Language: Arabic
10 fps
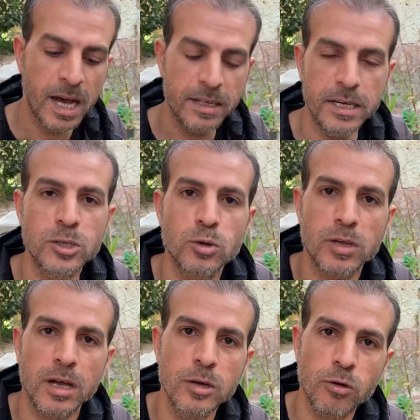هتحسوا
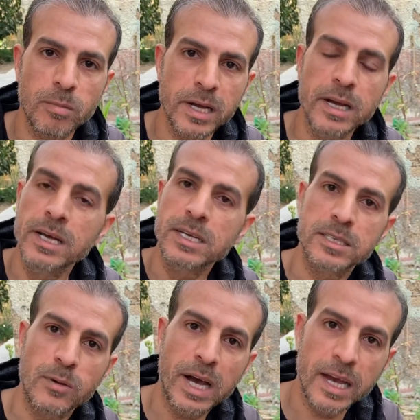تغير بقى
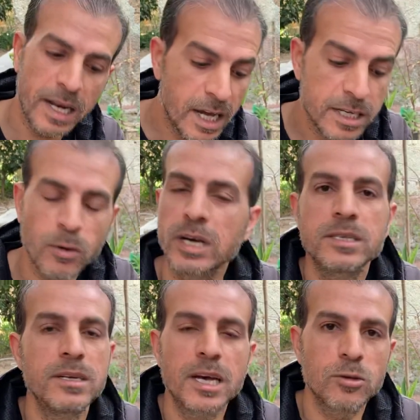سواء علاج او
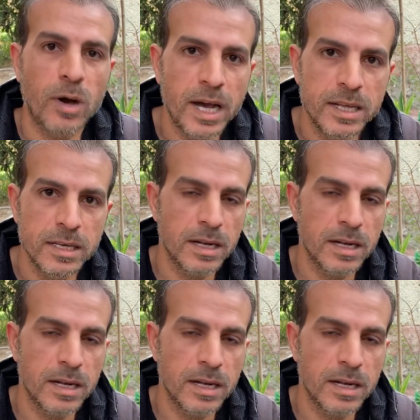عايزين ناخده عادي